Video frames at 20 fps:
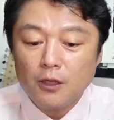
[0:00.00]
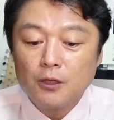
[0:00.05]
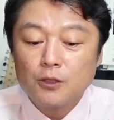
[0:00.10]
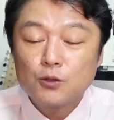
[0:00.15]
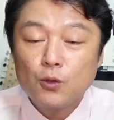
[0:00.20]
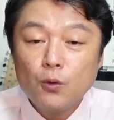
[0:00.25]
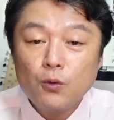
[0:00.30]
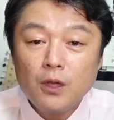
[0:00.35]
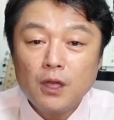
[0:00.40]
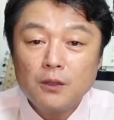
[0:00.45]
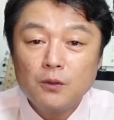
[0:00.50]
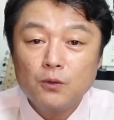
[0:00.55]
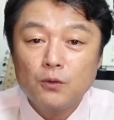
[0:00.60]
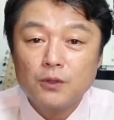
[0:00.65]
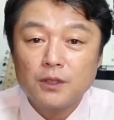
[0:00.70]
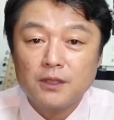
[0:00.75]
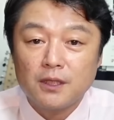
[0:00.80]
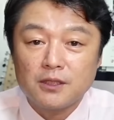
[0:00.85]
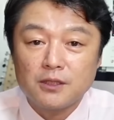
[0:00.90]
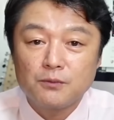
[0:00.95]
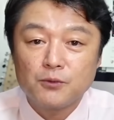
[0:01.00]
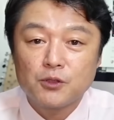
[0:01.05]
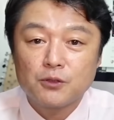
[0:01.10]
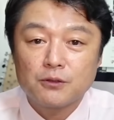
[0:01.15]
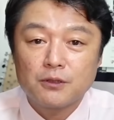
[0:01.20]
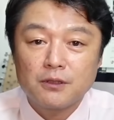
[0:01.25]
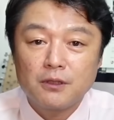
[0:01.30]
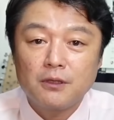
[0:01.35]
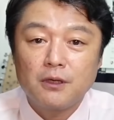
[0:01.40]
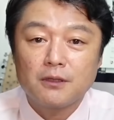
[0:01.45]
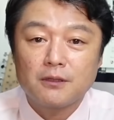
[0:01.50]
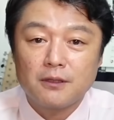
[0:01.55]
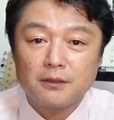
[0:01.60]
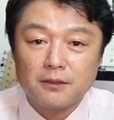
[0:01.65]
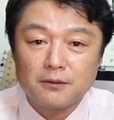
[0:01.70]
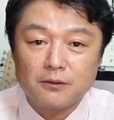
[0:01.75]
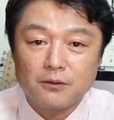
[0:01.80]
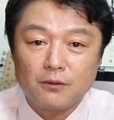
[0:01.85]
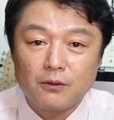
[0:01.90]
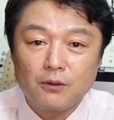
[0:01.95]
そんなに大きな事務所じゃなかった
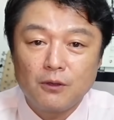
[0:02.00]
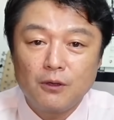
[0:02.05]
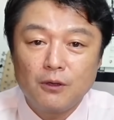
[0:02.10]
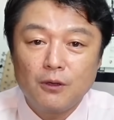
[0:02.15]
んですよ。